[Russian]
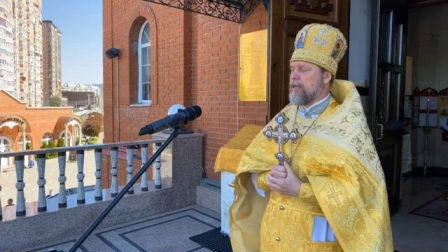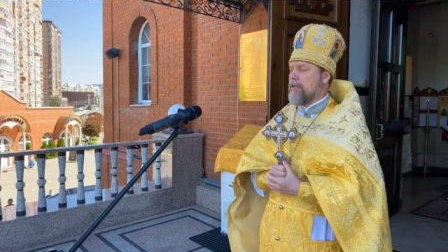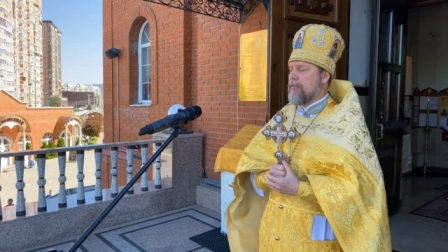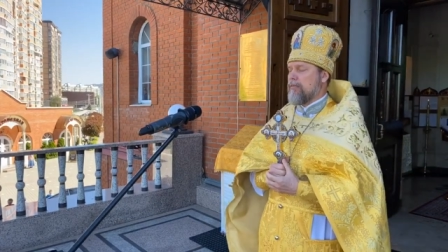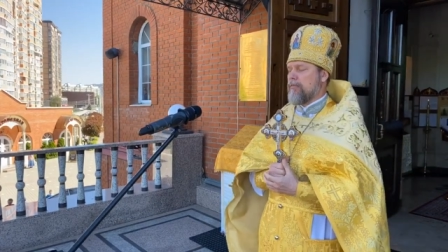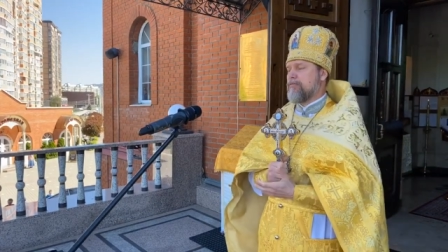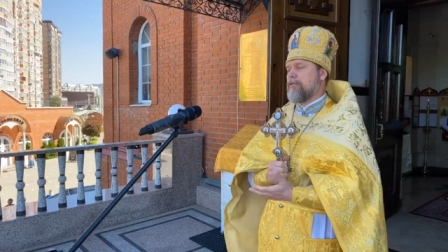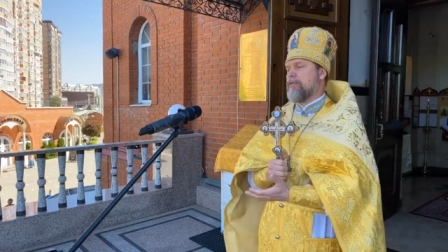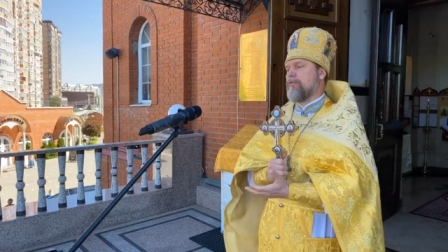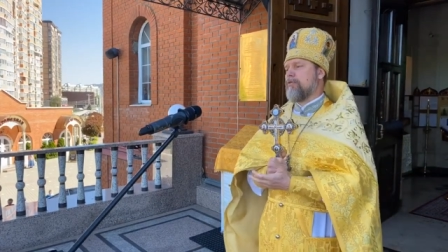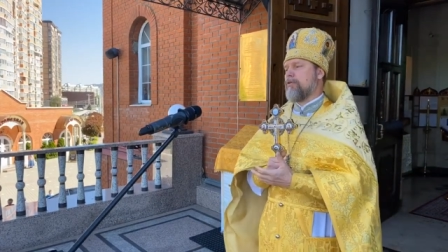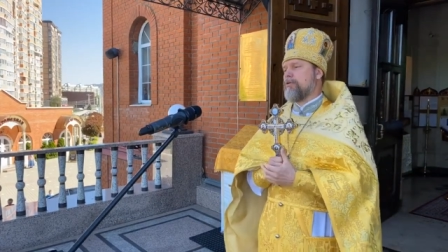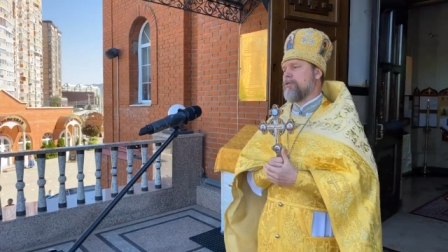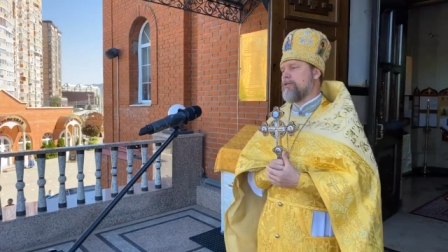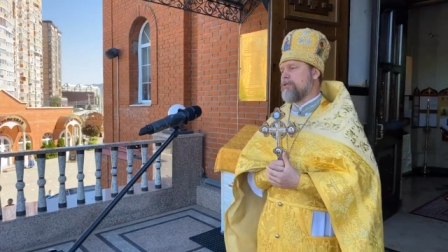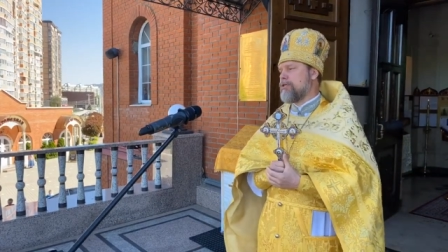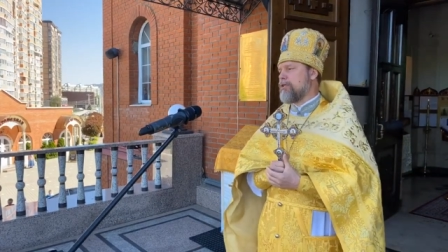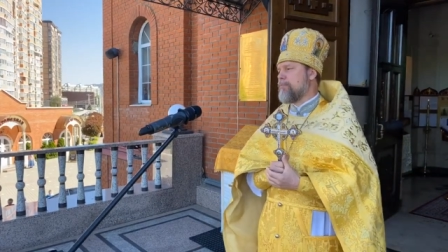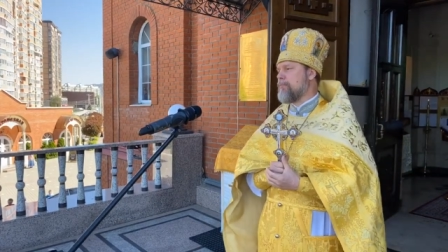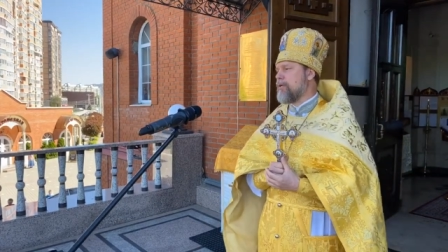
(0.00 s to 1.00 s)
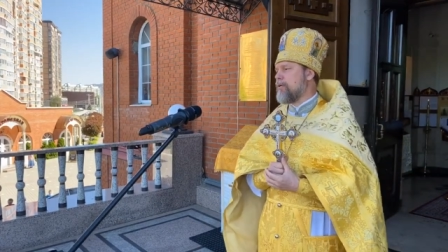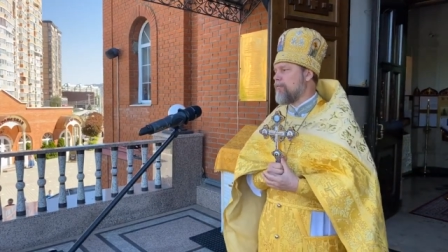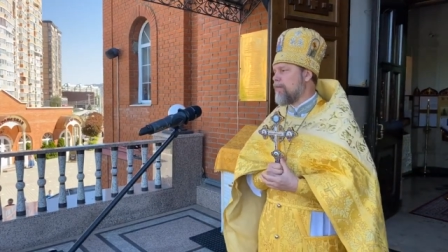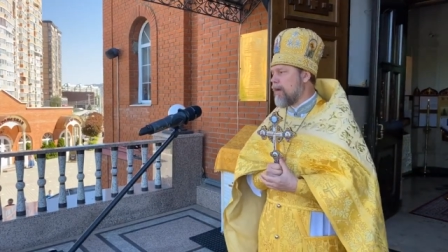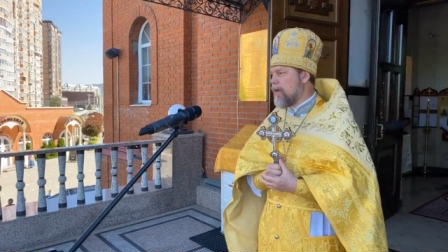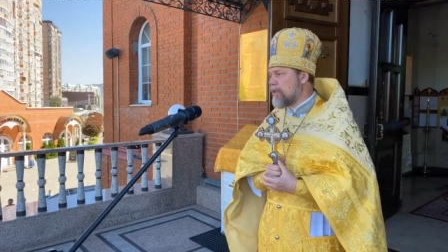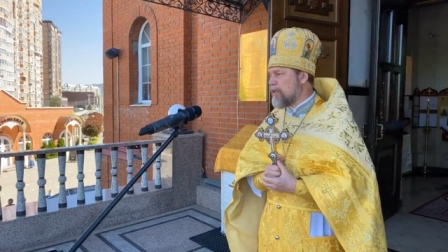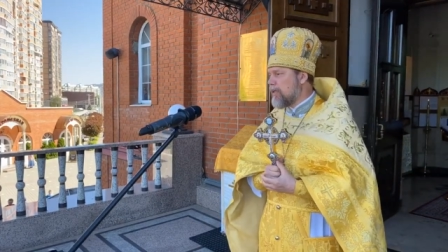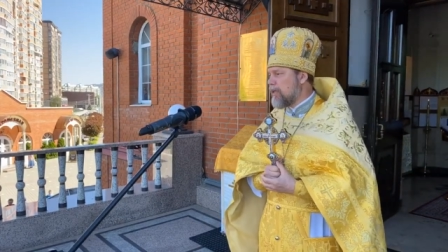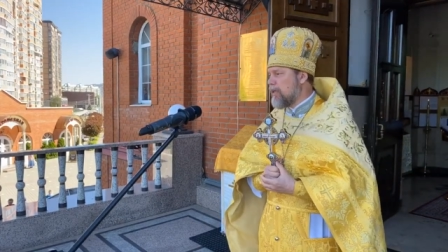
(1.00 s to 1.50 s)
И вот в сегодняшнем
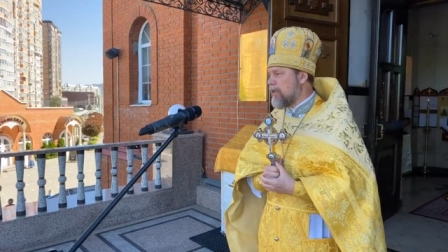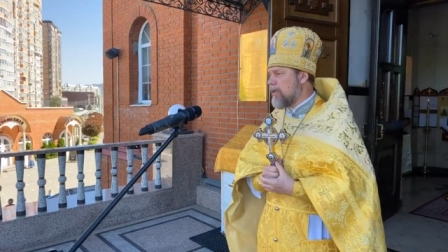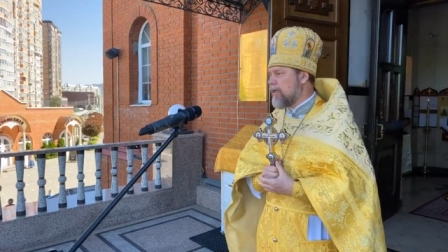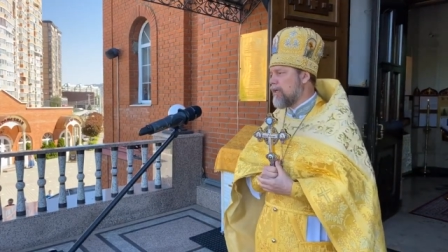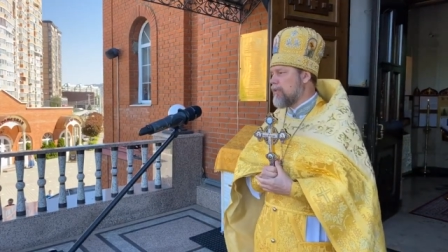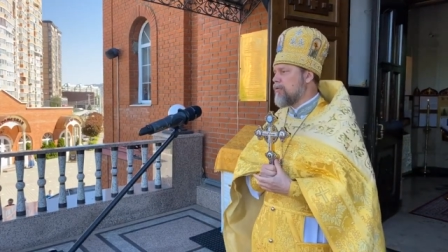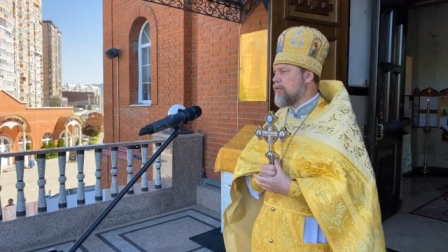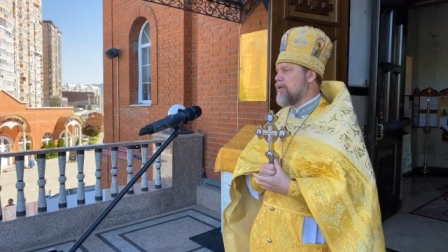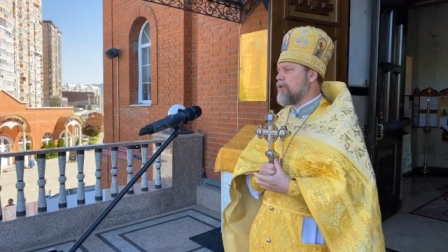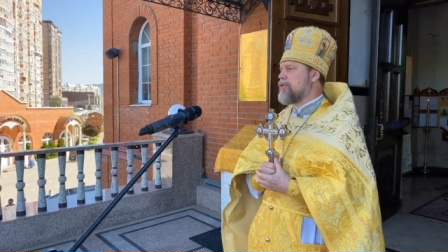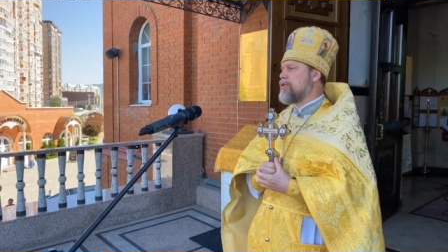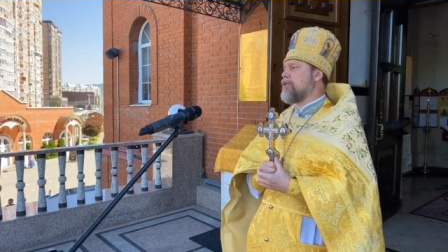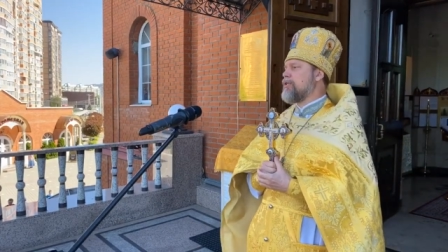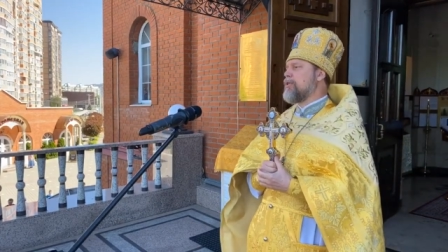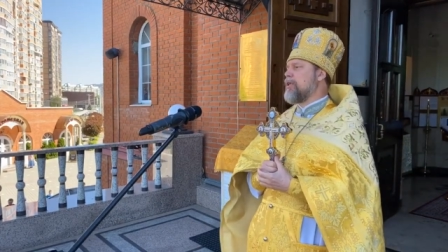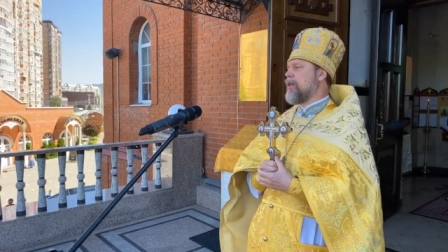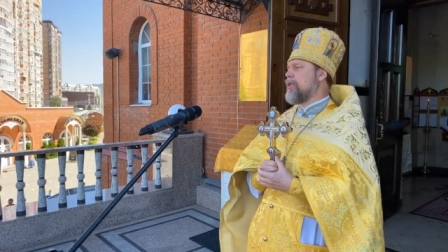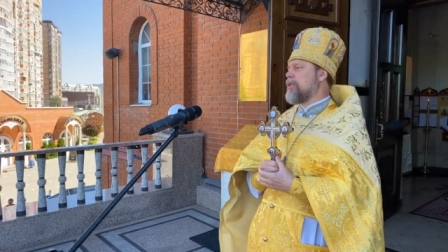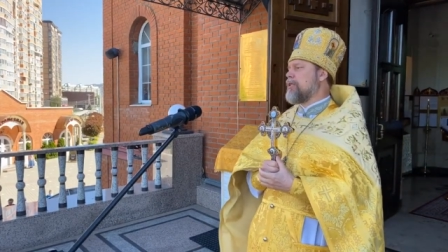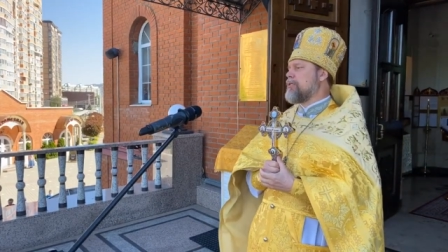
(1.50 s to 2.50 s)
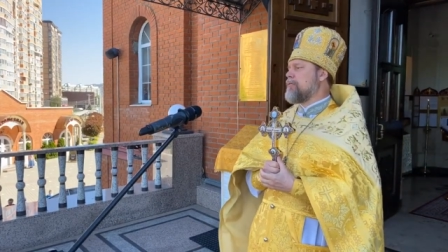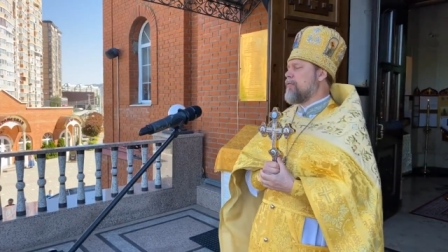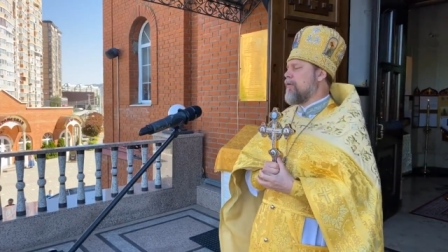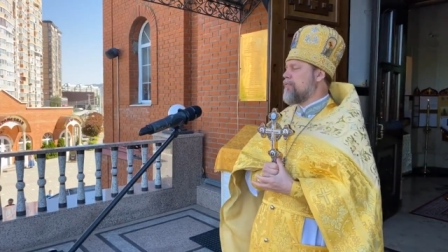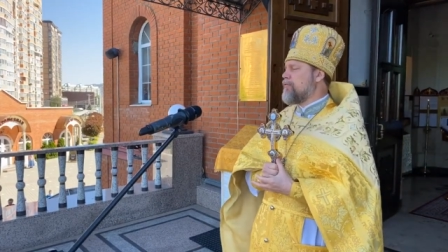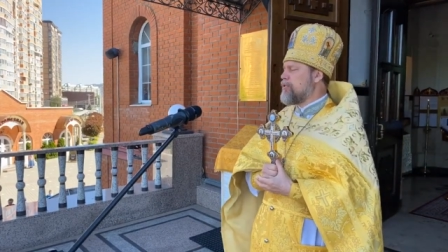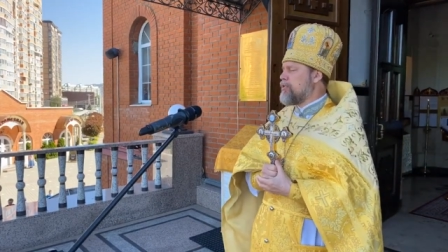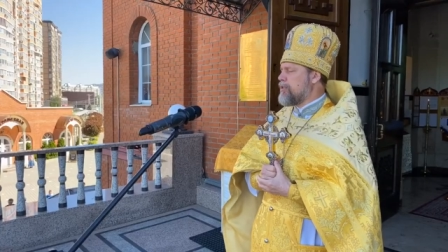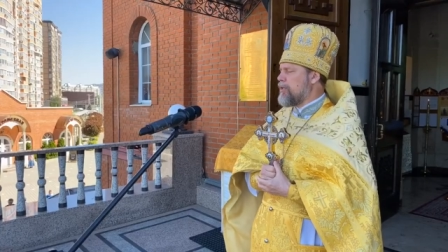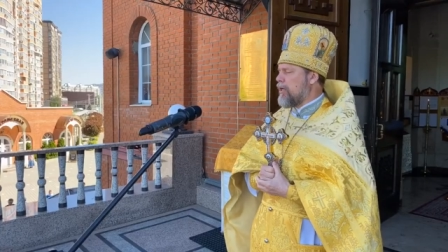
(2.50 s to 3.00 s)
Евангелии, которое читалось
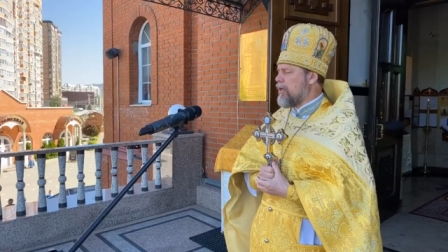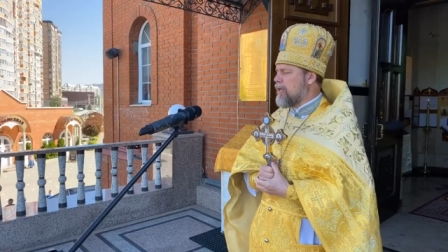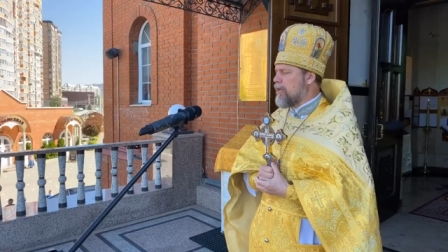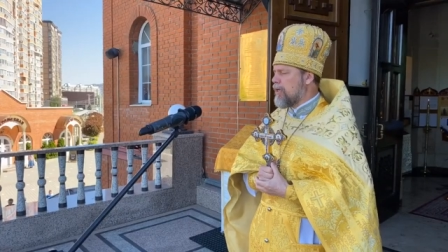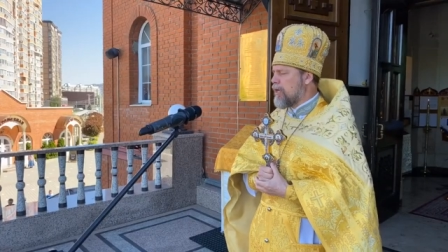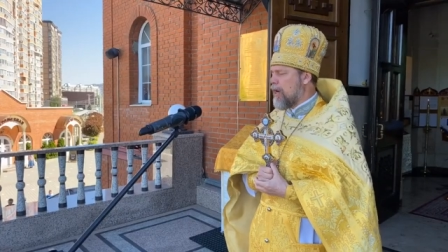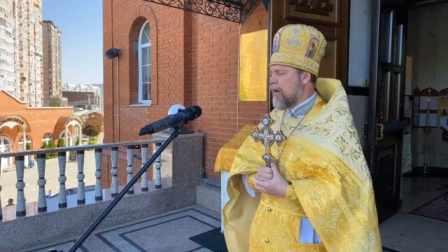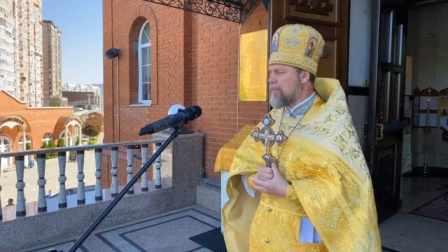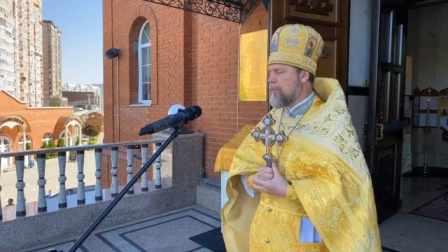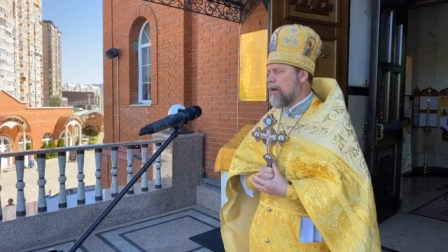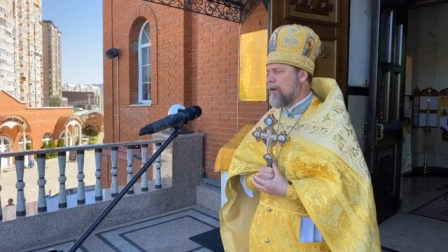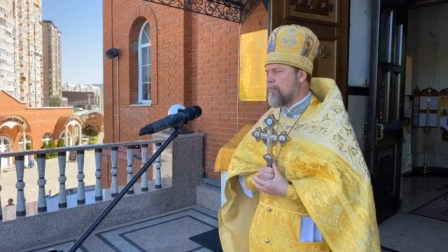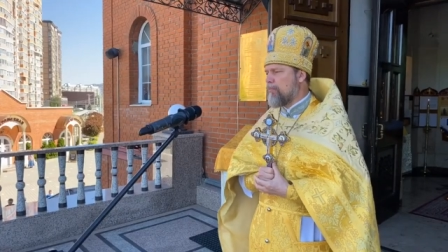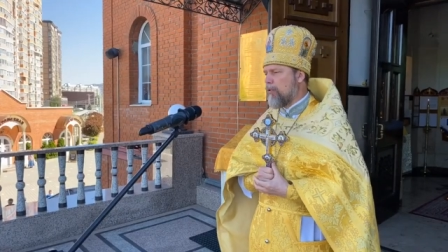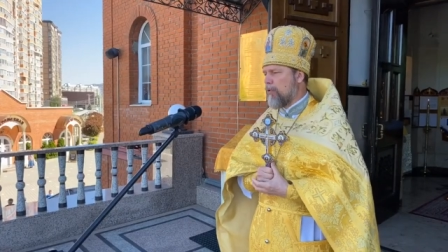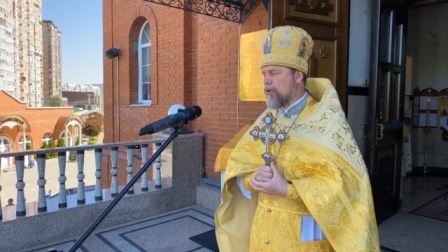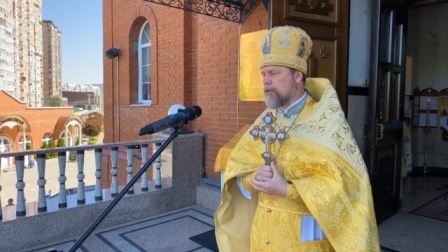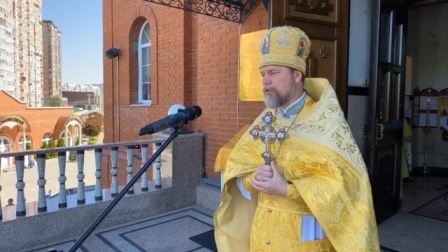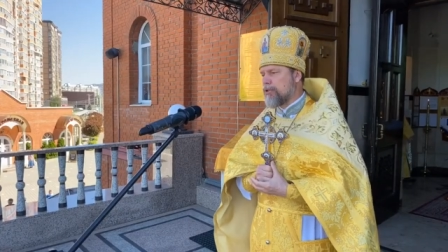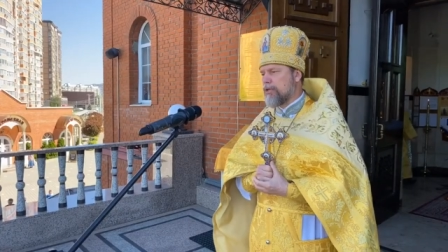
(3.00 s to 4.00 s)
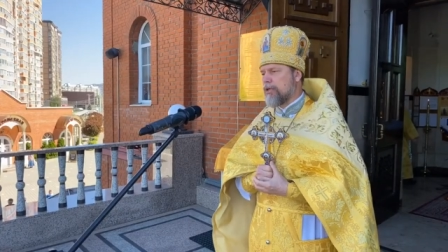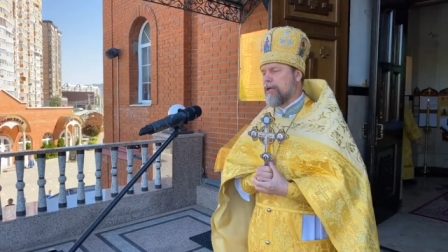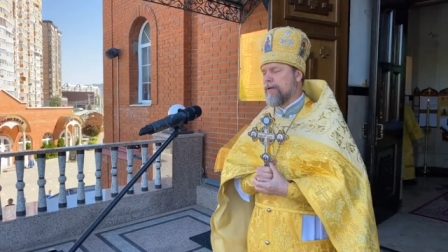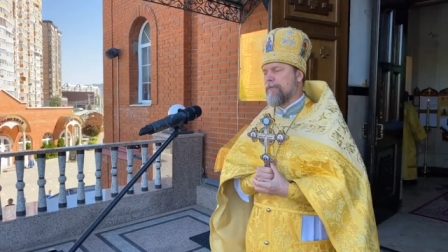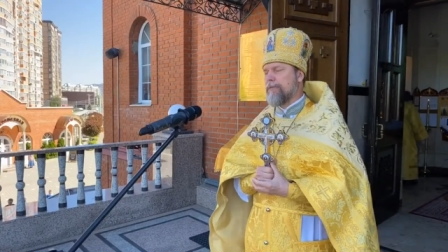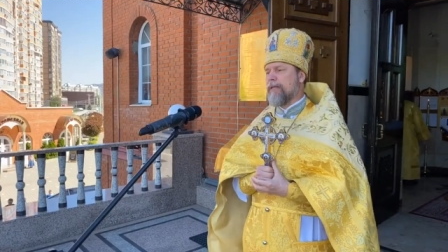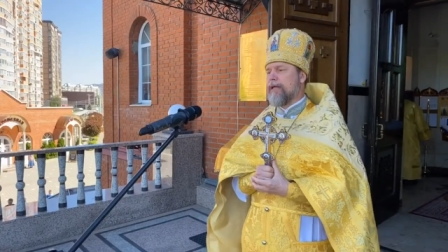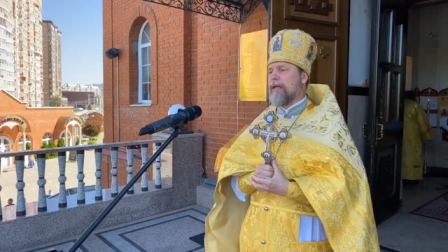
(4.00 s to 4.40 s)
во всех храмах Божьих,